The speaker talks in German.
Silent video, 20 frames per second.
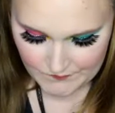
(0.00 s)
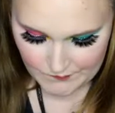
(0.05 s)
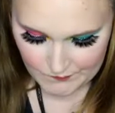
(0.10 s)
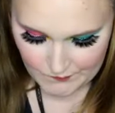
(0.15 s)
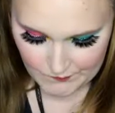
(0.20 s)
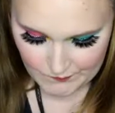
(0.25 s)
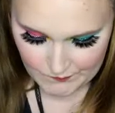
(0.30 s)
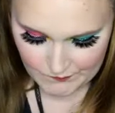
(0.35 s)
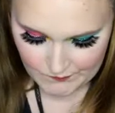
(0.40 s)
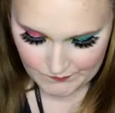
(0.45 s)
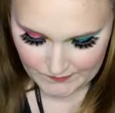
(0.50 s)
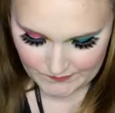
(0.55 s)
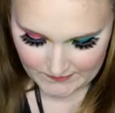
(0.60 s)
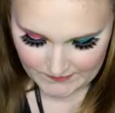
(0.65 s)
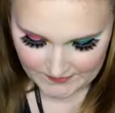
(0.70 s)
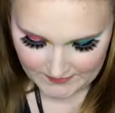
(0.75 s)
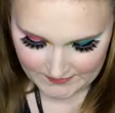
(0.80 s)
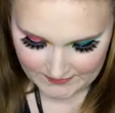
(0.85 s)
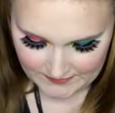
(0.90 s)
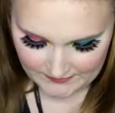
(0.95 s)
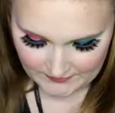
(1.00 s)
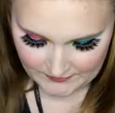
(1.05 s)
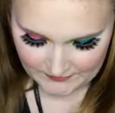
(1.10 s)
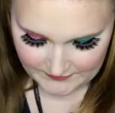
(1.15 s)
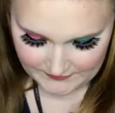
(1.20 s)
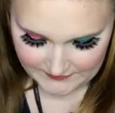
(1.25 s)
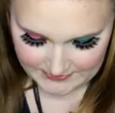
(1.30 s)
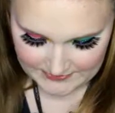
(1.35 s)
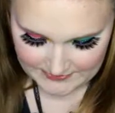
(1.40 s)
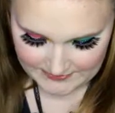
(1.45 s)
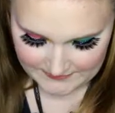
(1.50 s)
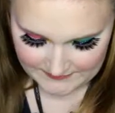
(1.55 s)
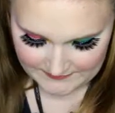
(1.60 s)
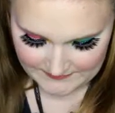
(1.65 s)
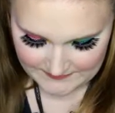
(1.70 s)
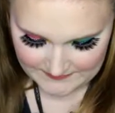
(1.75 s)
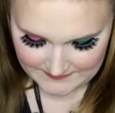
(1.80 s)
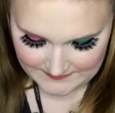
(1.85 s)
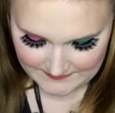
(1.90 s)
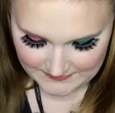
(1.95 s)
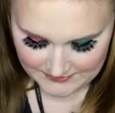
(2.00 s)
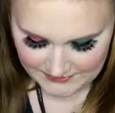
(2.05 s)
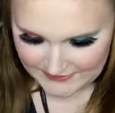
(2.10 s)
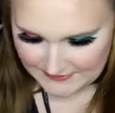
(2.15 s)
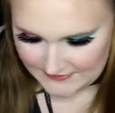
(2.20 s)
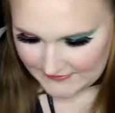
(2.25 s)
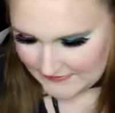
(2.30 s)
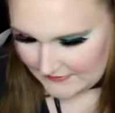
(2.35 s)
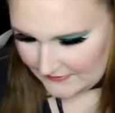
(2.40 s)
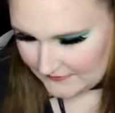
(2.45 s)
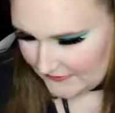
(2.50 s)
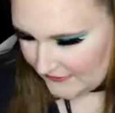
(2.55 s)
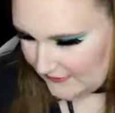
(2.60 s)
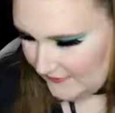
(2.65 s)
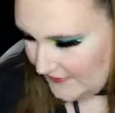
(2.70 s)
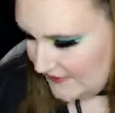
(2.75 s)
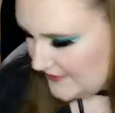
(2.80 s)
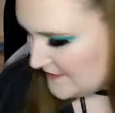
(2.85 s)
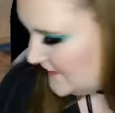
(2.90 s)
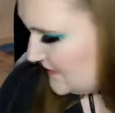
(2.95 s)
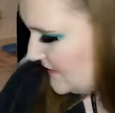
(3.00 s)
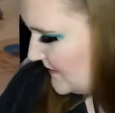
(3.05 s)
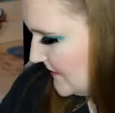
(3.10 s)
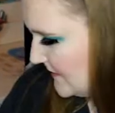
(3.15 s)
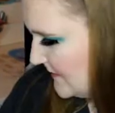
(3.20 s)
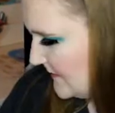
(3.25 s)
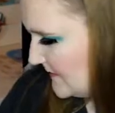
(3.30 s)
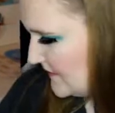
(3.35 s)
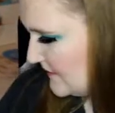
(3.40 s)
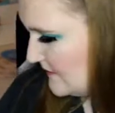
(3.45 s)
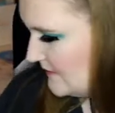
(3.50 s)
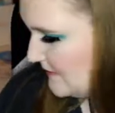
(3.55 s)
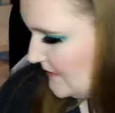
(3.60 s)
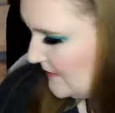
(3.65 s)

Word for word: Hm. Ja, gute Frage. Steht das da drauf, was das ist?